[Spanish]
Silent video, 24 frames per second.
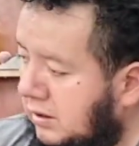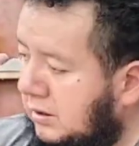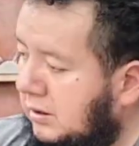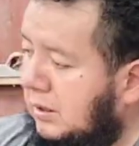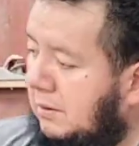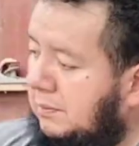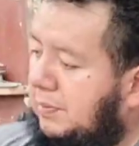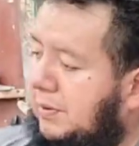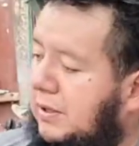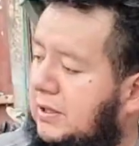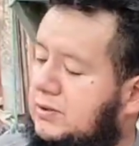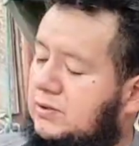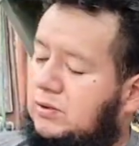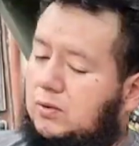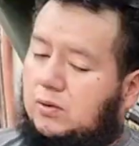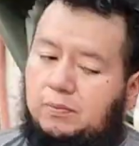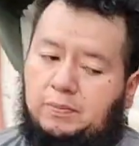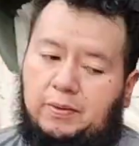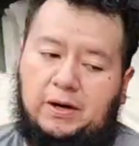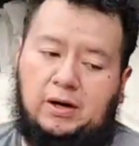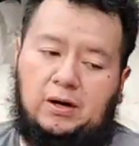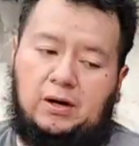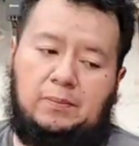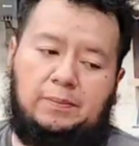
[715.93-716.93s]
que puedes
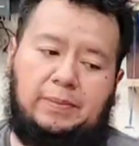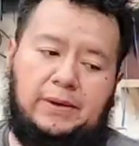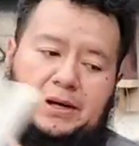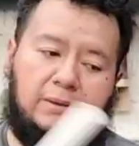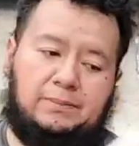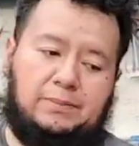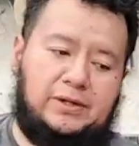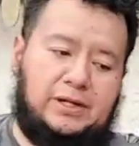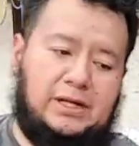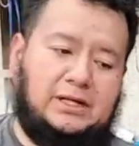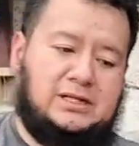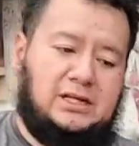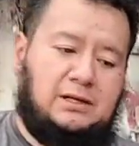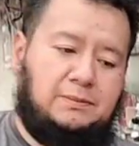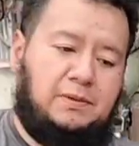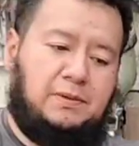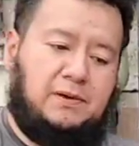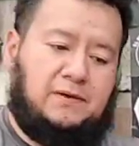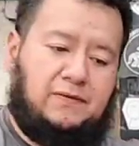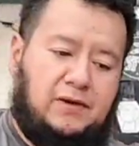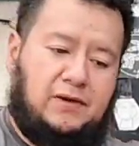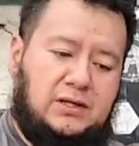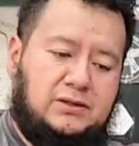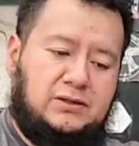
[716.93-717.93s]
ocuparlo para poder hacer
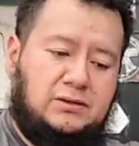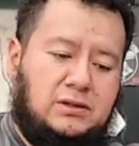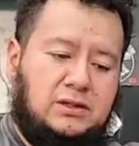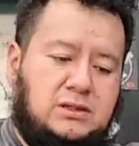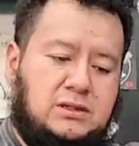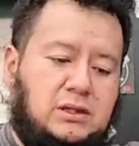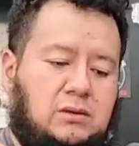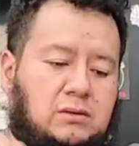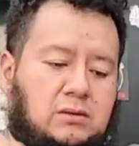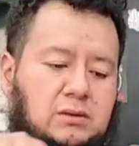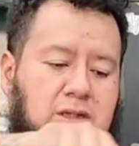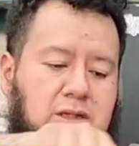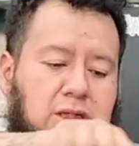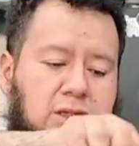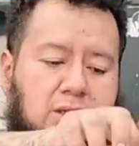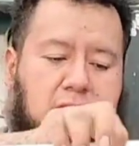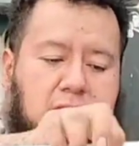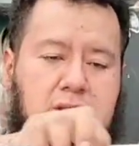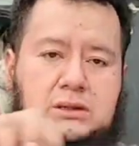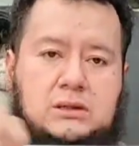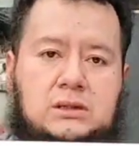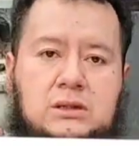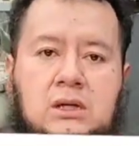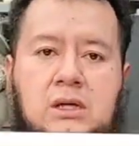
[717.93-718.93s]
perforaciones en
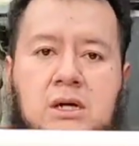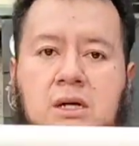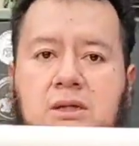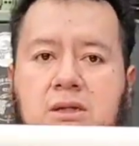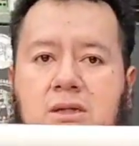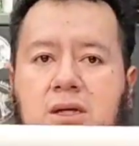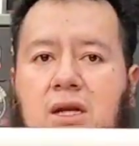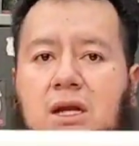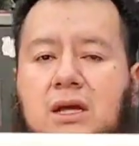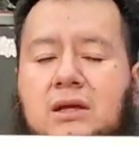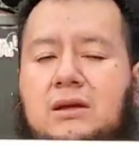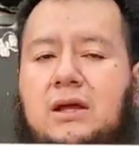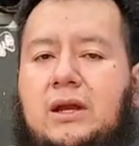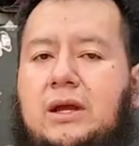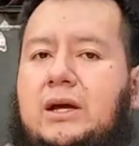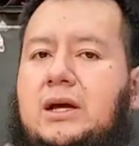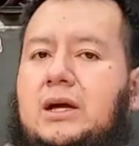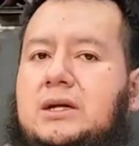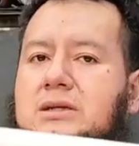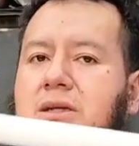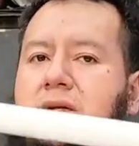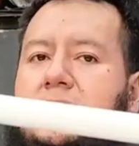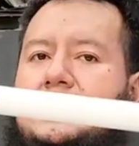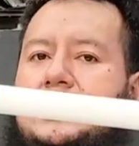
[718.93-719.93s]
cosas
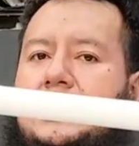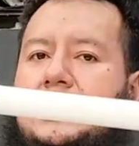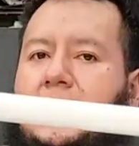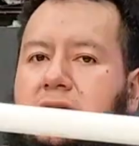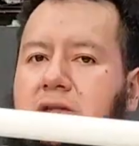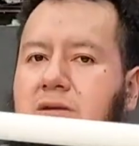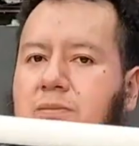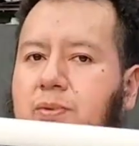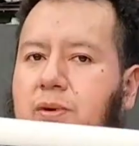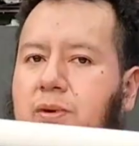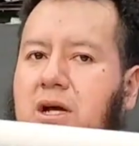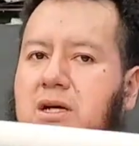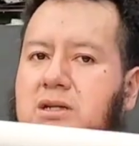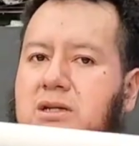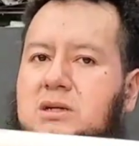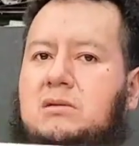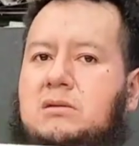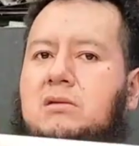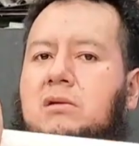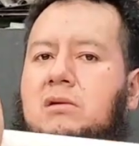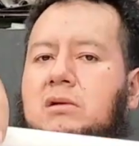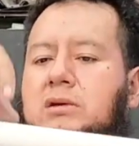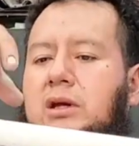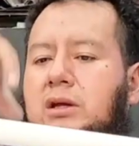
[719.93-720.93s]
cilíndricas, en este caso podría ser un
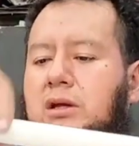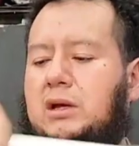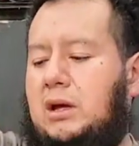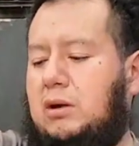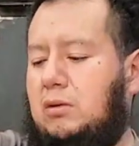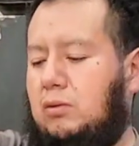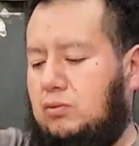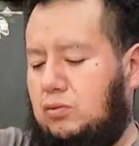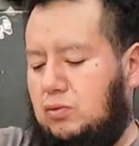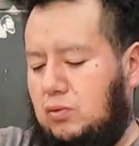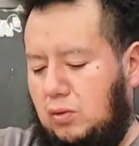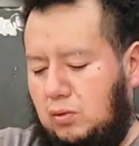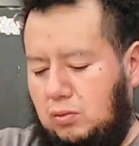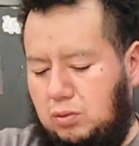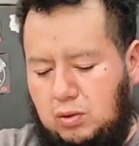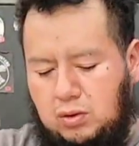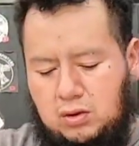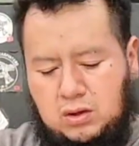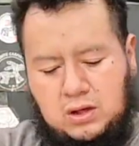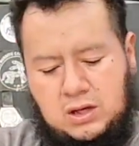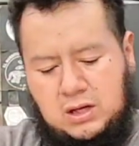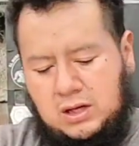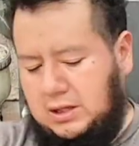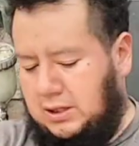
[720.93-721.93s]
cortinero, un tubo,
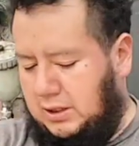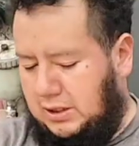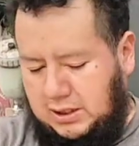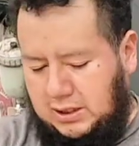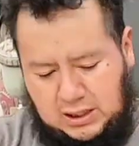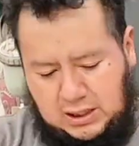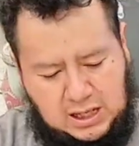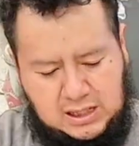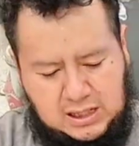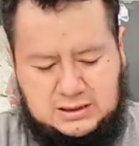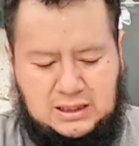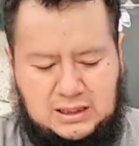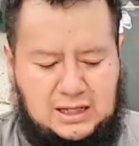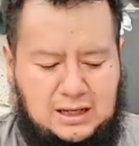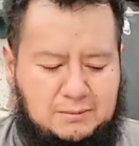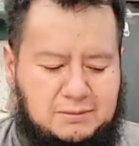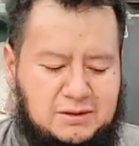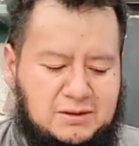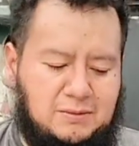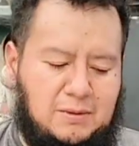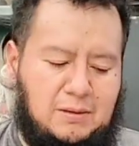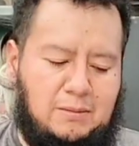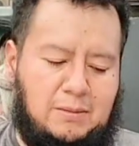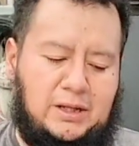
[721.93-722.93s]
y es de la
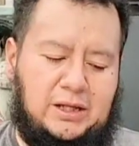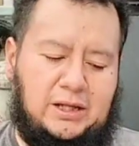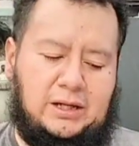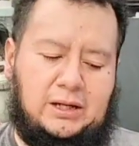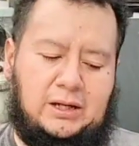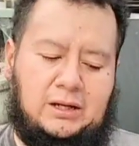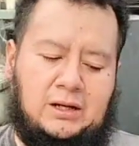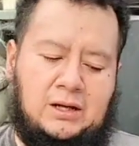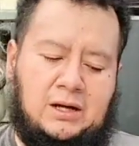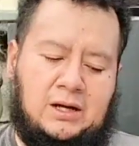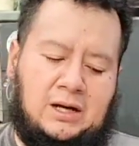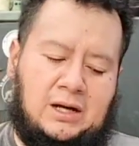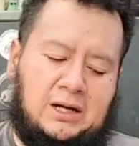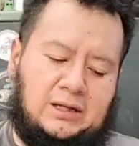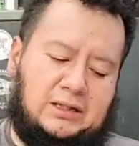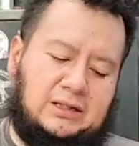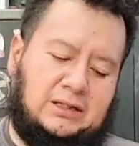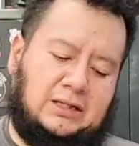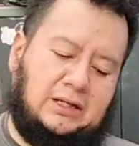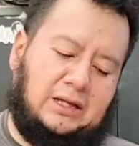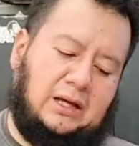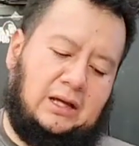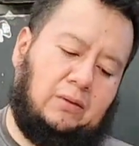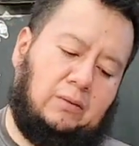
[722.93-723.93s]
misma manera. Si
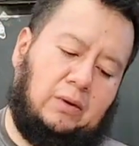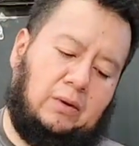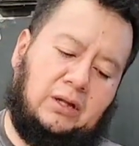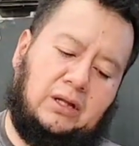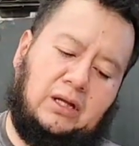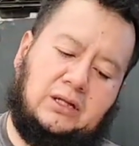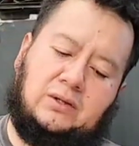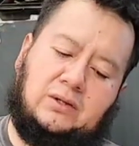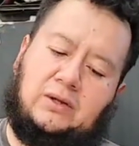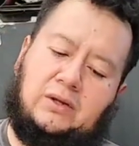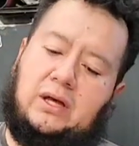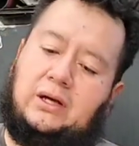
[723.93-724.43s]
se dan cuenta esto de